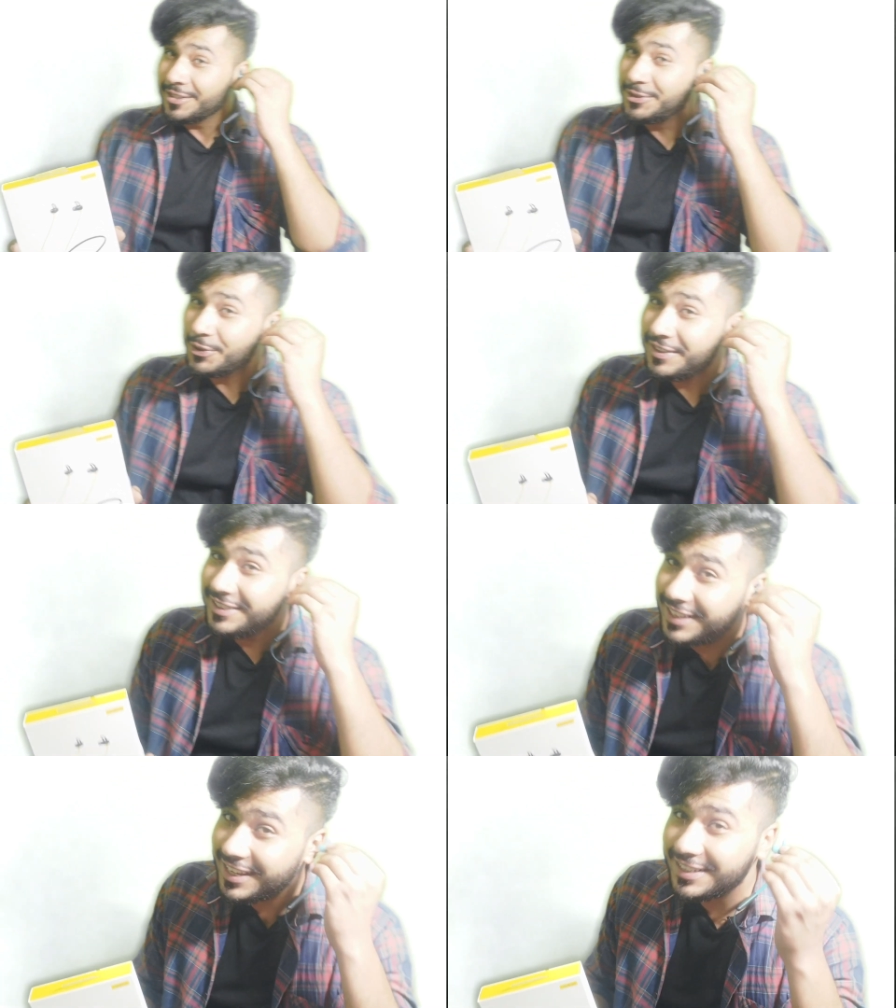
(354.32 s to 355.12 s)
जो
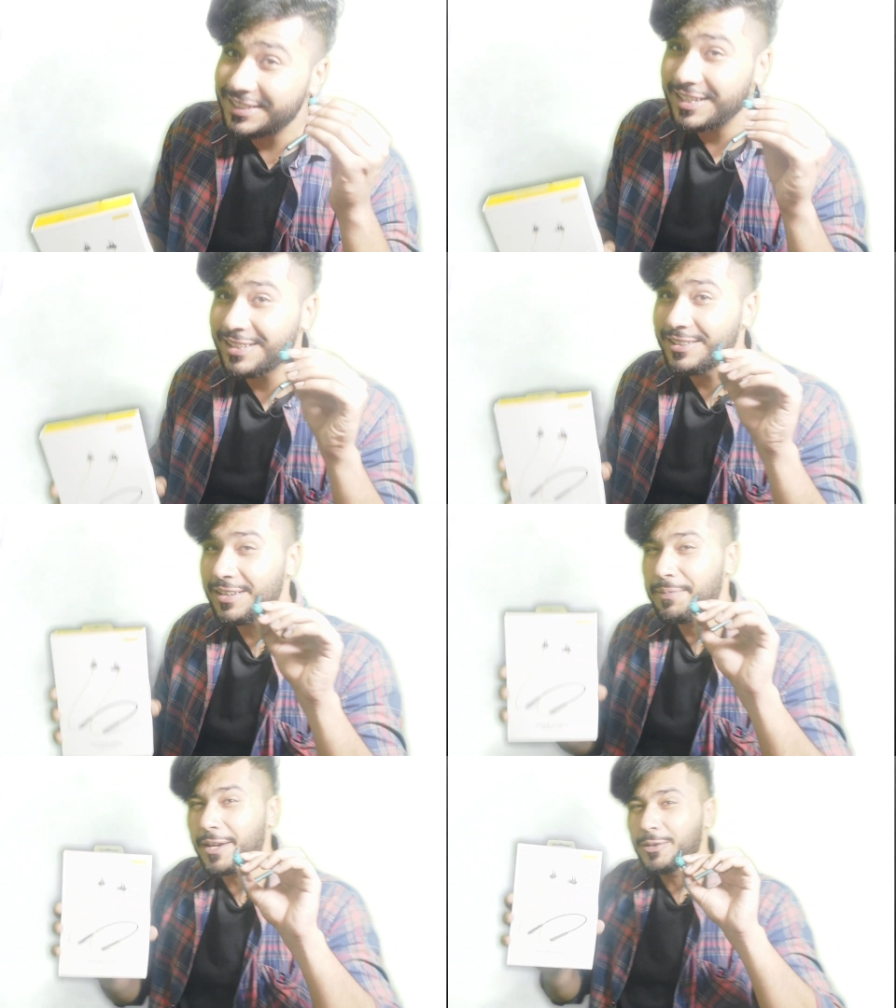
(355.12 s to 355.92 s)
ये इसके
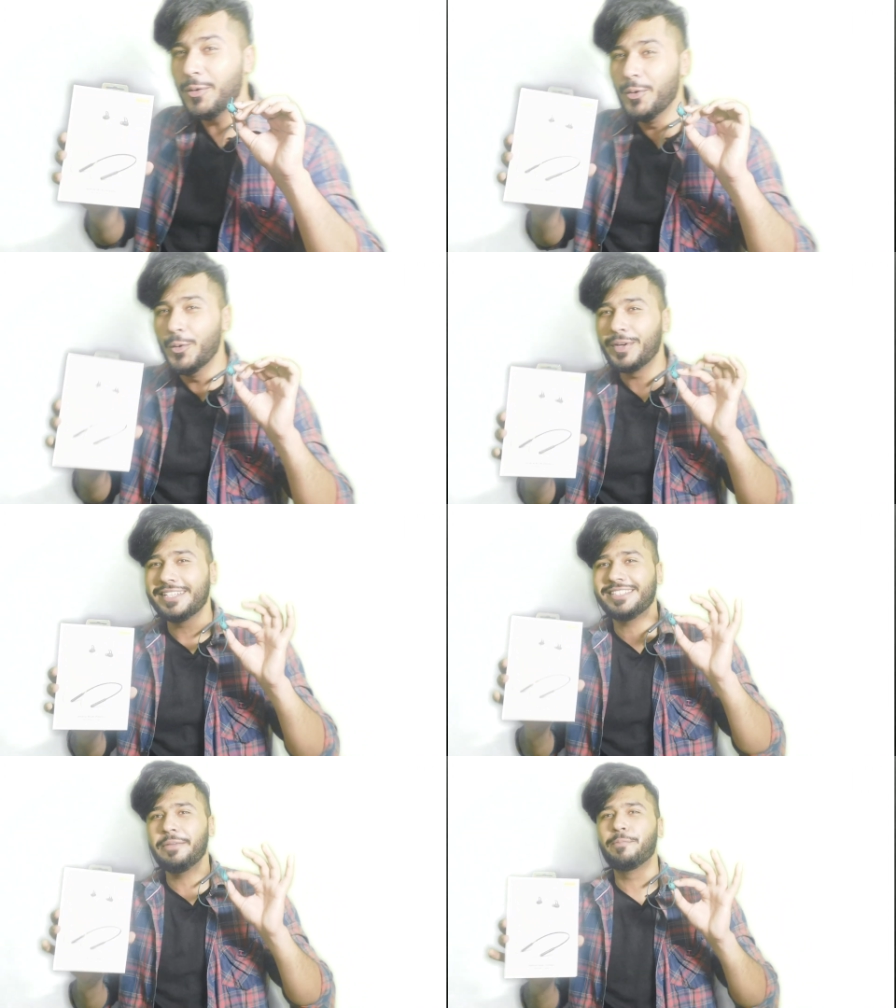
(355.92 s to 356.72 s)
अंदर एक तो लुक
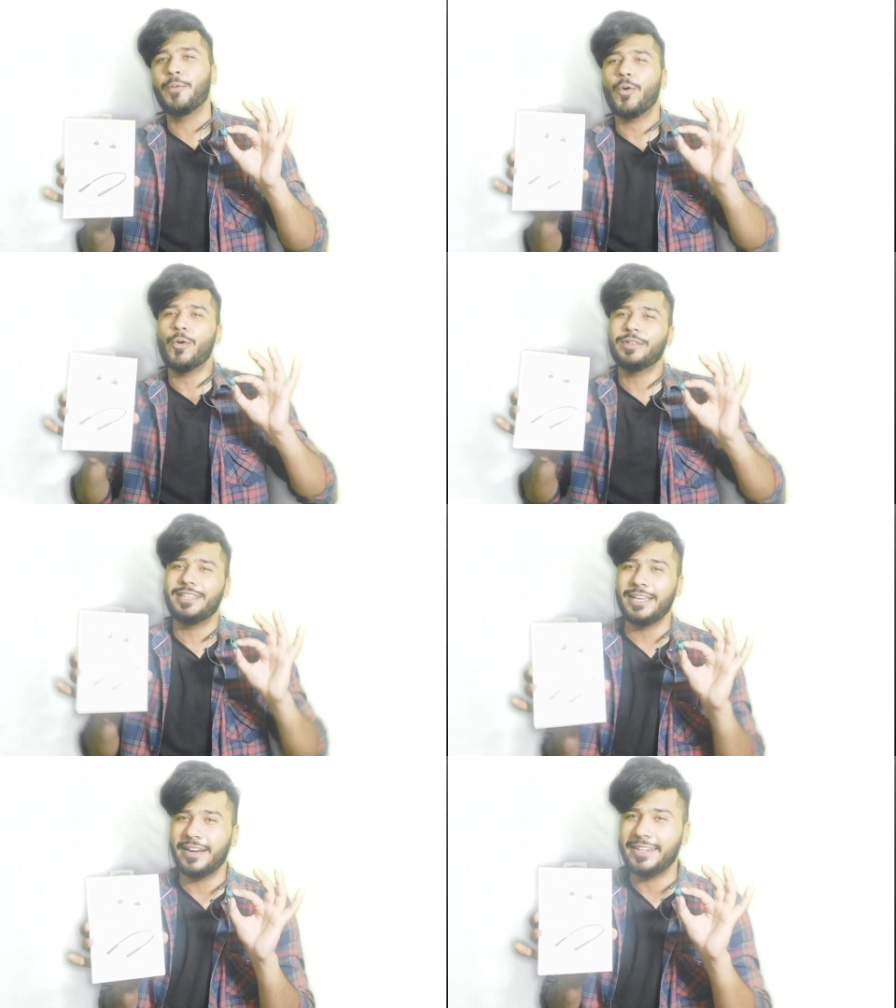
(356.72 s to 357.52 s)
इसकी बहुत
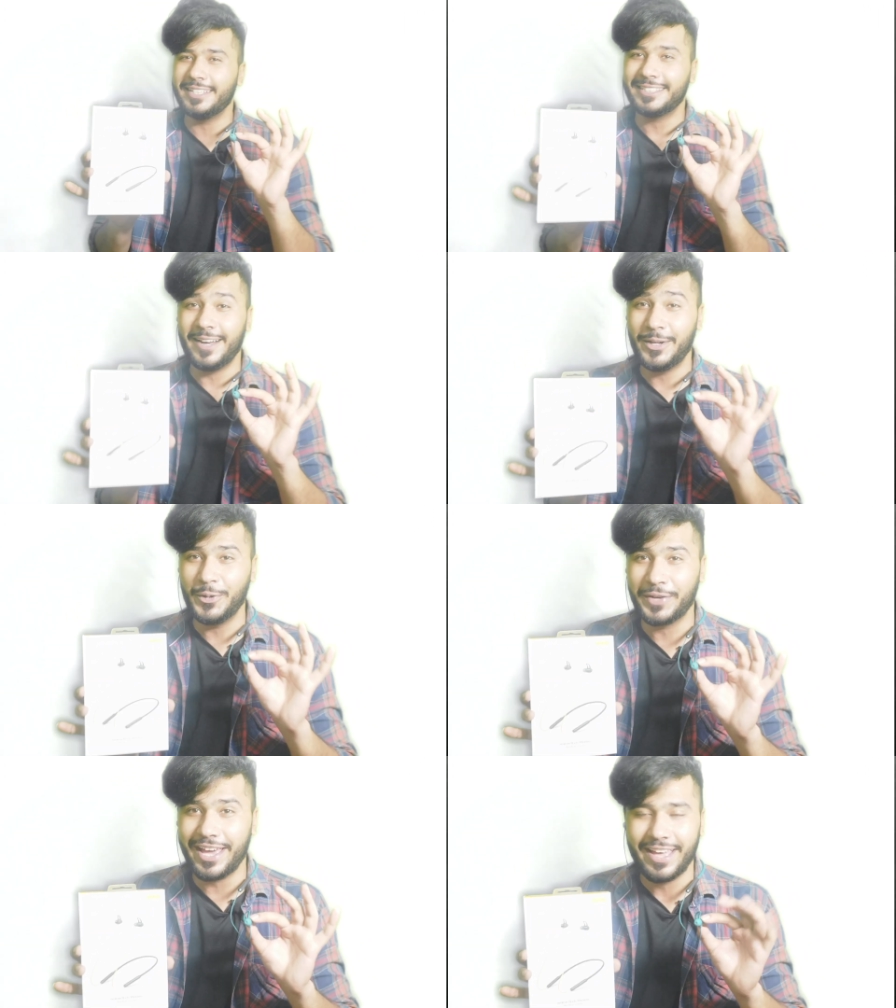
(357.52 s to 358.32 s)
ही यार डिसेंट
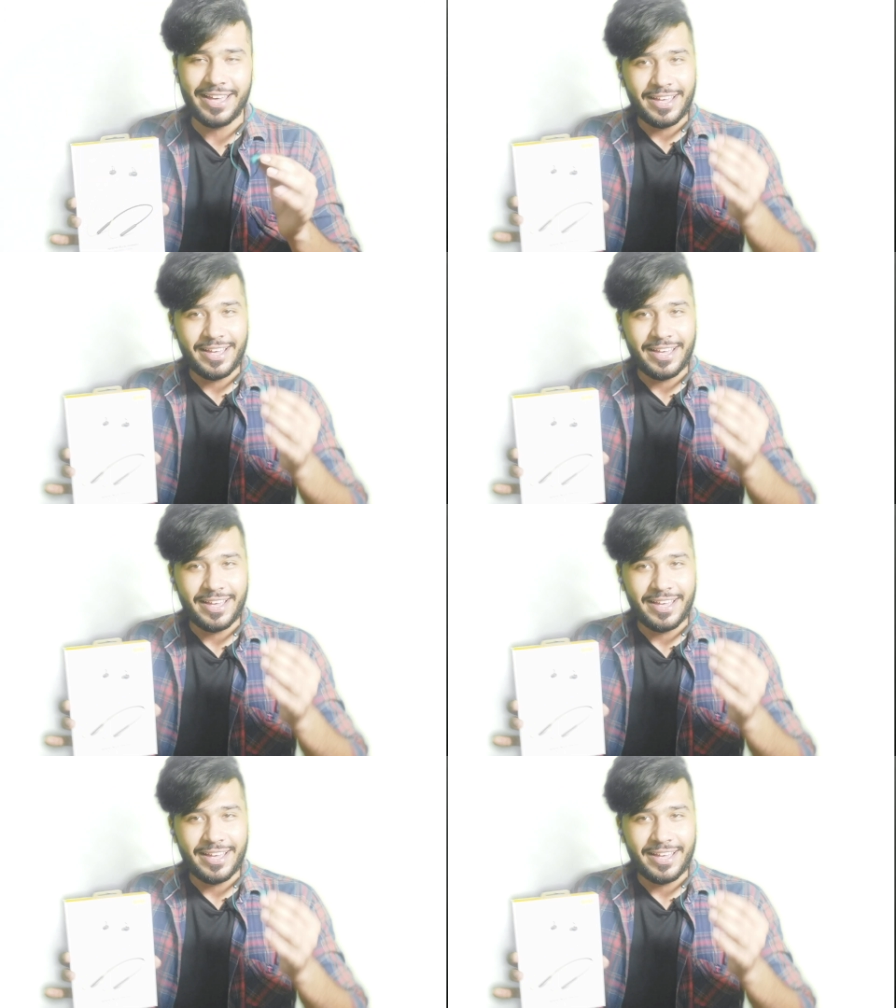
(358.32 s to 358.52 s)
लुक है